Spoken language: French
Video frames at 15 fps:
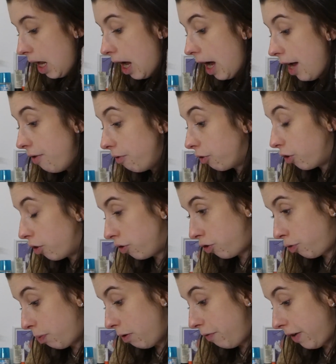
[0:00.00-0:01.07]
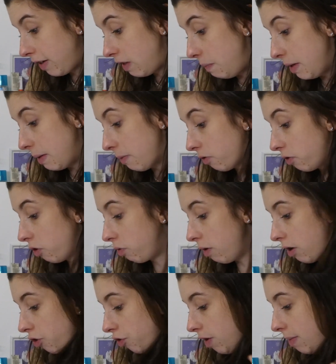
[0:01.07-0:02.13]
Ah donc euh, je peux le faire typiquement ce
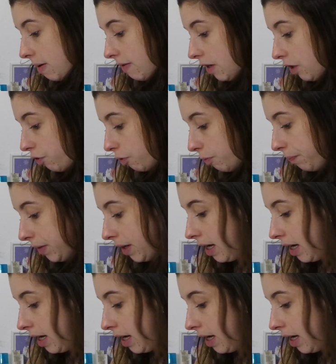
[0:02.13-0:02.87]
soir quand je vais me laver les cheveux.